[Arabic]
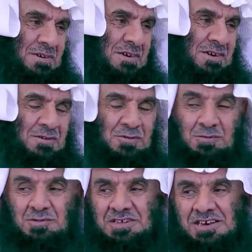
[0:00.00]
اليوم
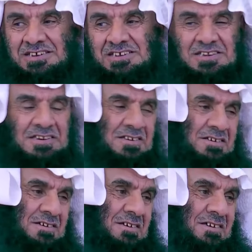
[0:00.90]
سنك
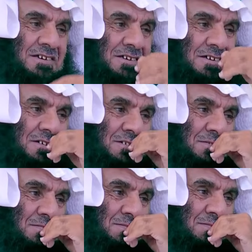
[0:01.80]
سنك يعني